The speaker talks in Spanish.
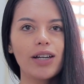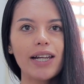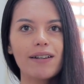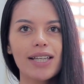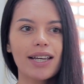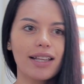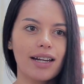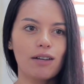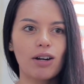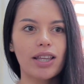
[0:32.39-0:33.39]
hoy le vas a
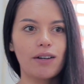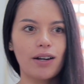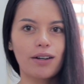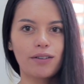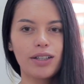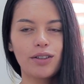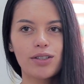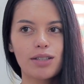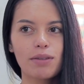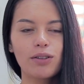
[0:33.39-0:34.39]
quitar el guardabarro,
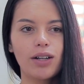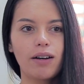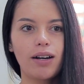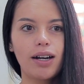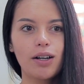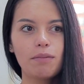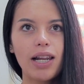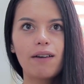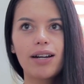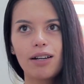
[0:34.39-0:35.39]
entonces me tocaba
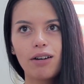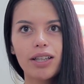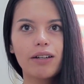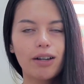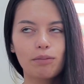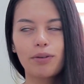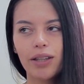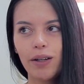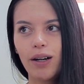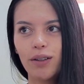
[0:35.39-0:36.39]
lavar el guardabarro
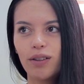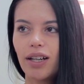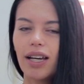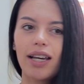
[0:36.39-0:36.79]
por debajo.